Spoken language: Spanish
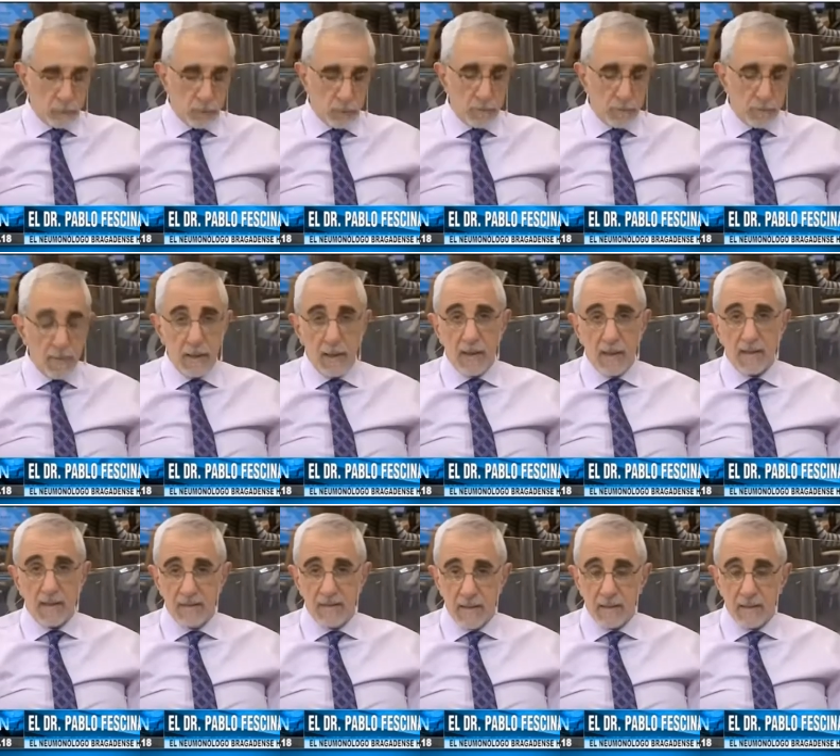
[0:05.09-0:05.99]
Medical
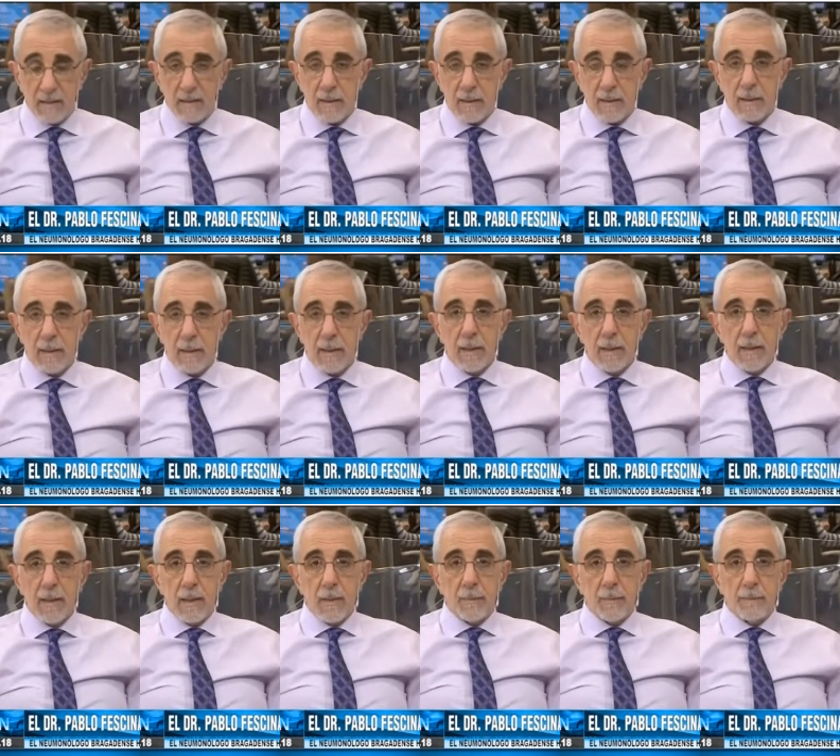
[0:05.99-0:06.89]
Center,
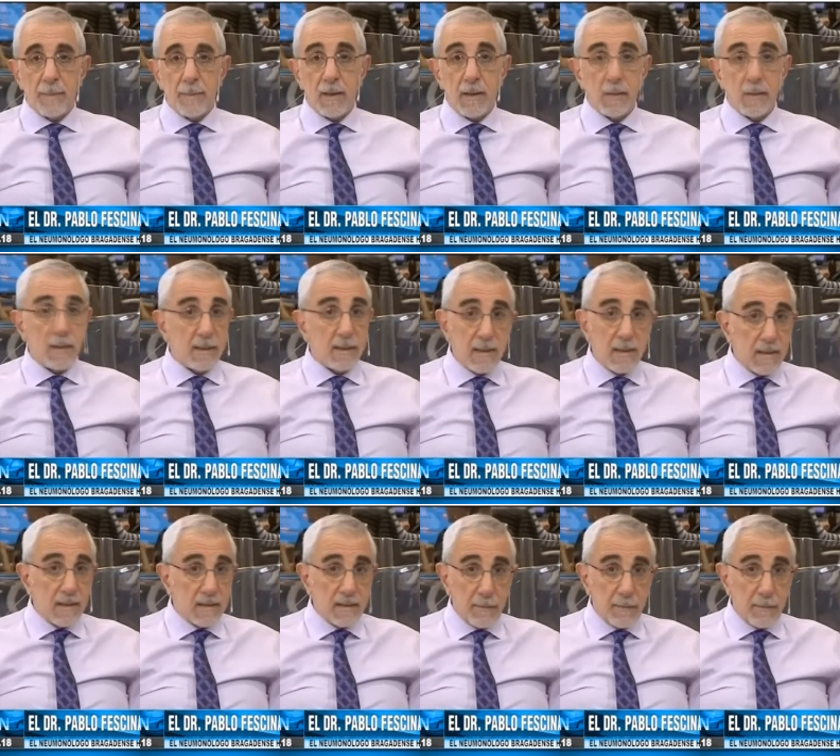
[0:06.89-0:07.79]
para hablar de este
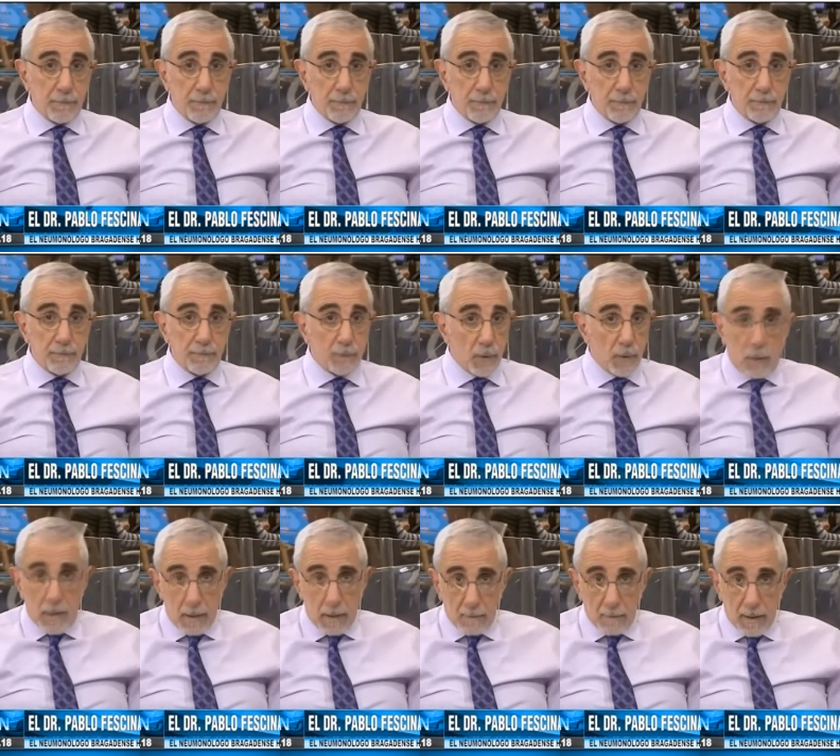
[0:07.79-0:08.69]

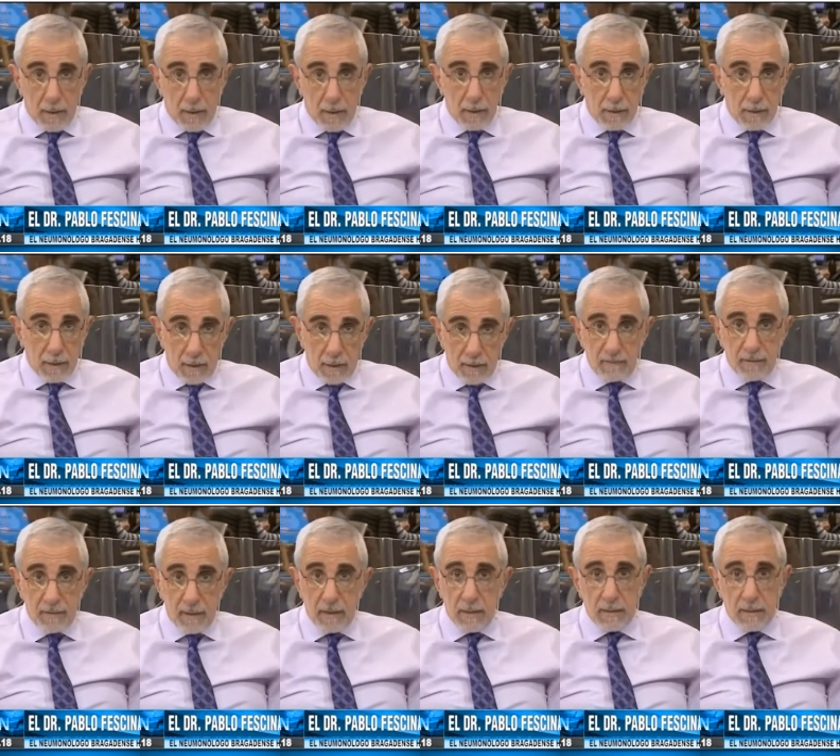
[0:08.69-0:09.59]
problema que es el
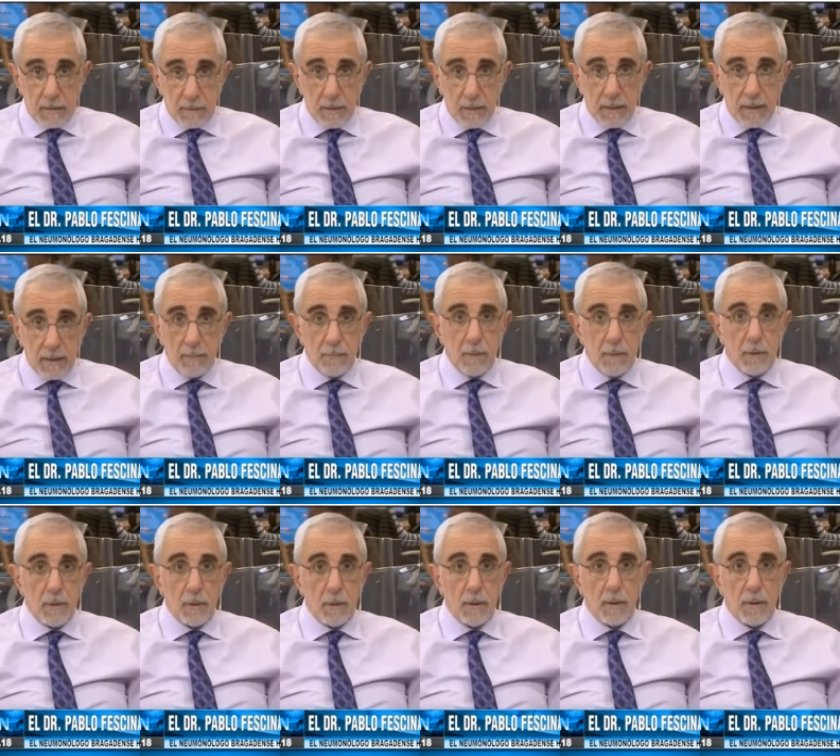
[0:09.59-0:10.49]
tabaquismo,
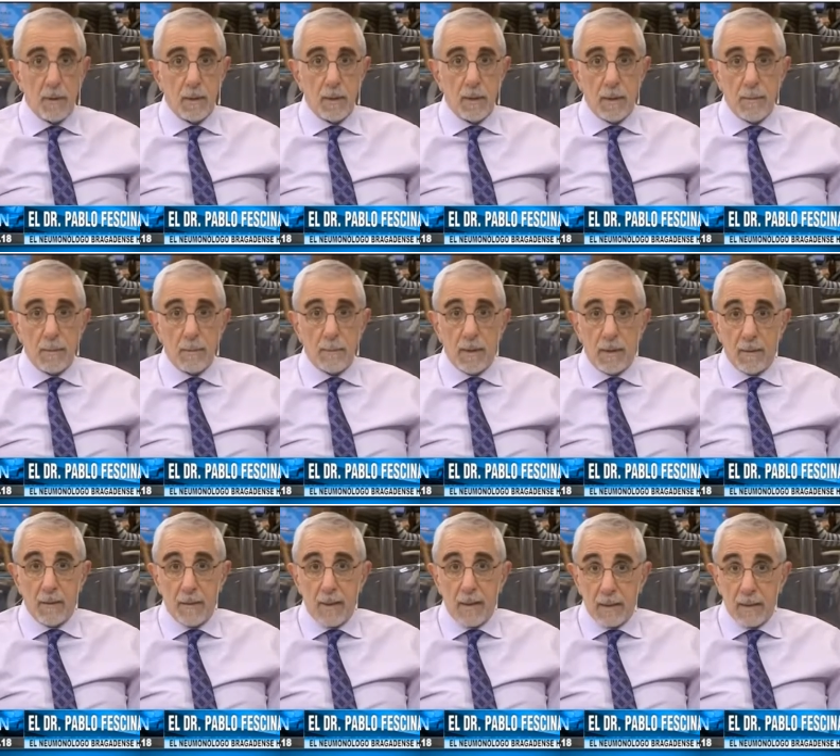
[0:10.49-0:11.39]
eh, para
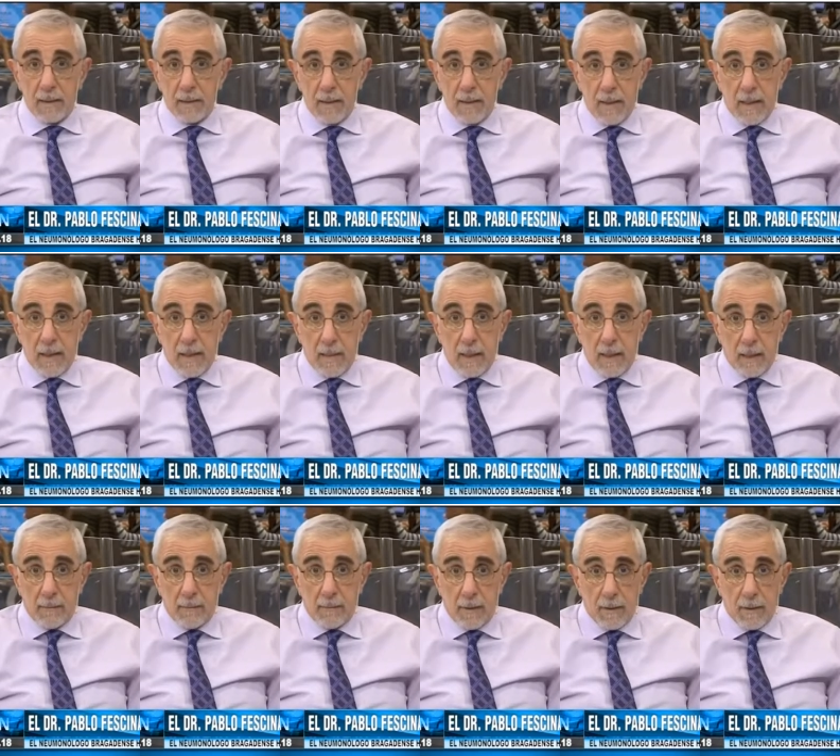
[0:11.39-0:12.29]
hablar de
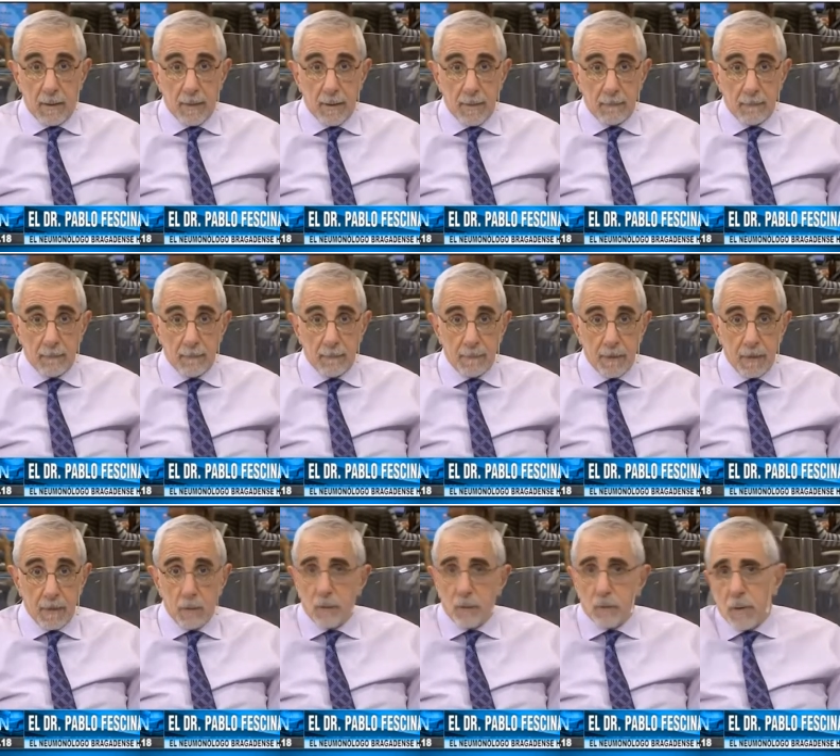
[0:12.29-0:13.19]
eh, no
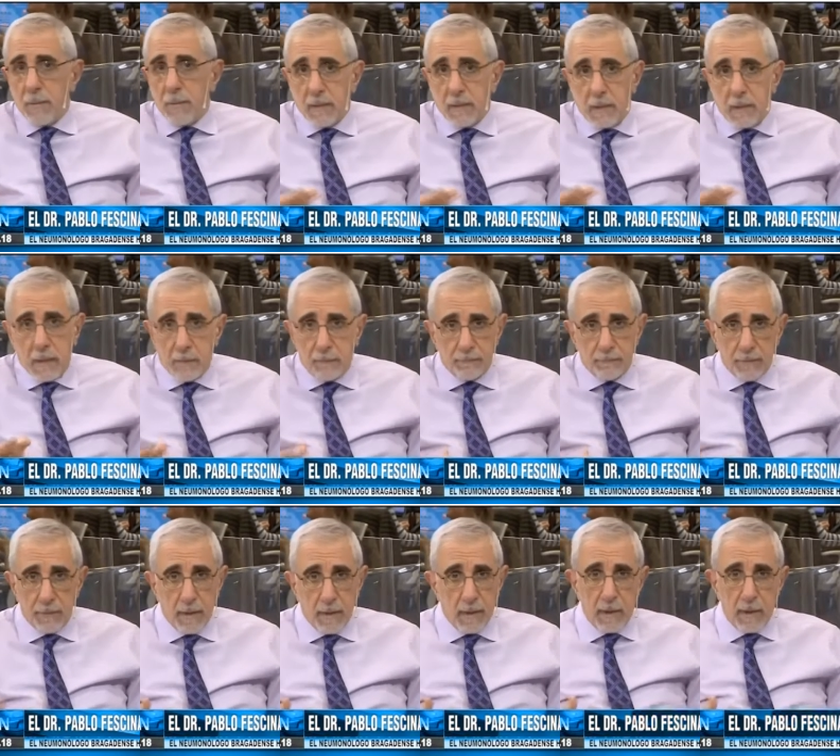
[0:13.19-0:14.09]
solamente
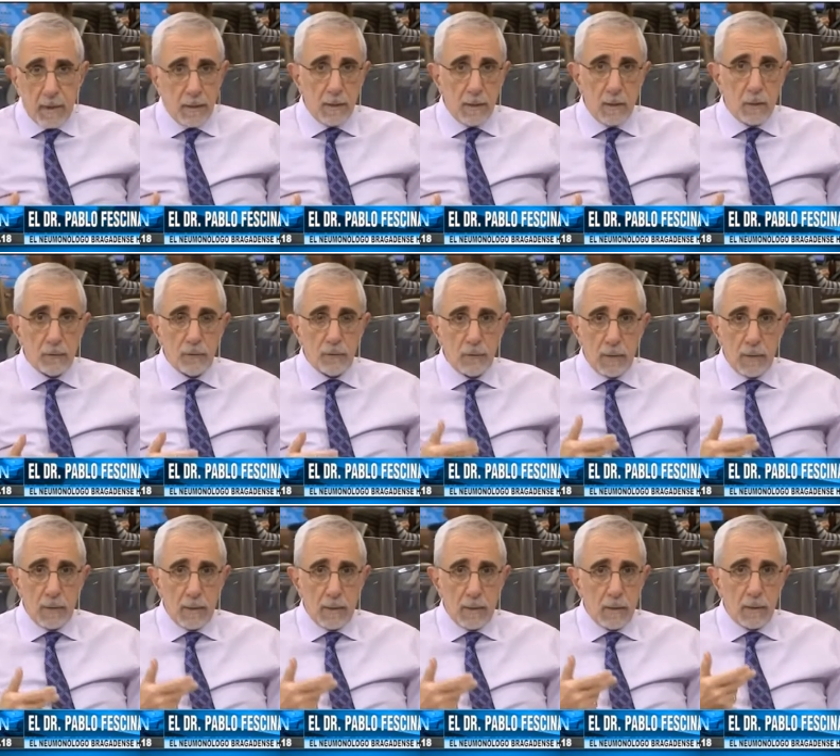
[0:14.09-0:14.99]

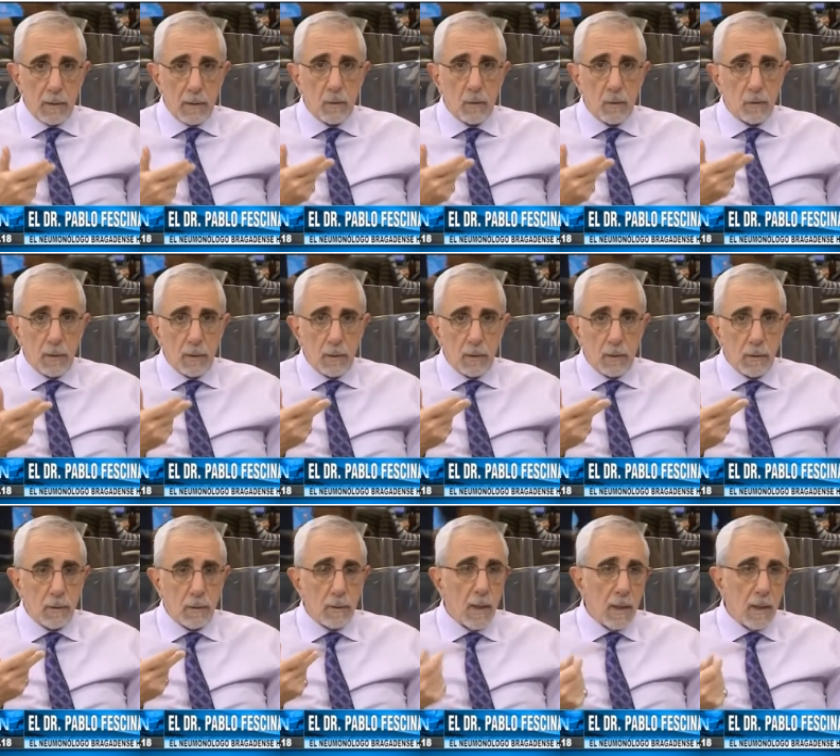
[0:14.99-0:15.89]

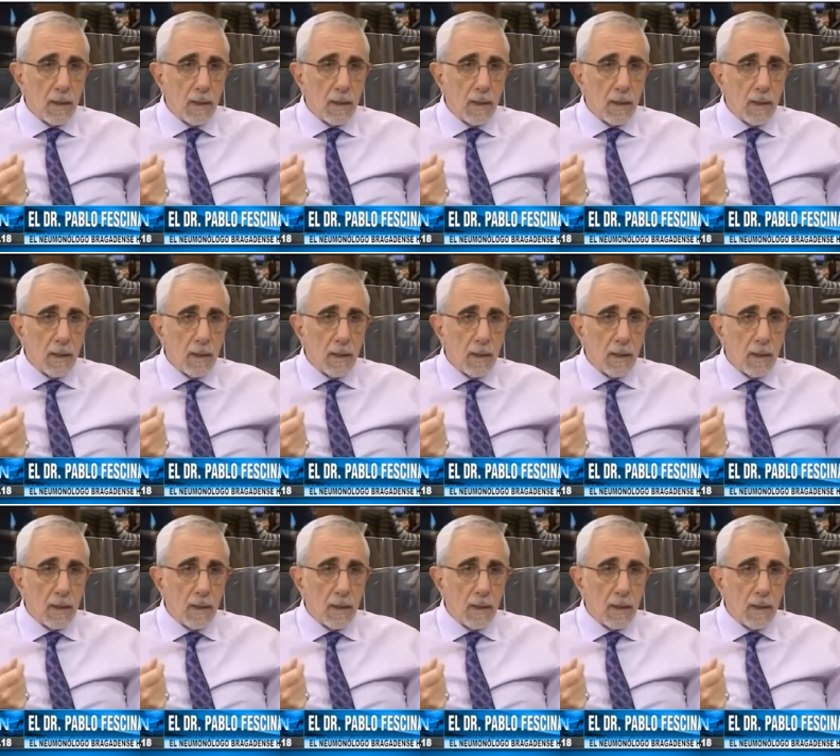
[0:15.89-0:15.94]
las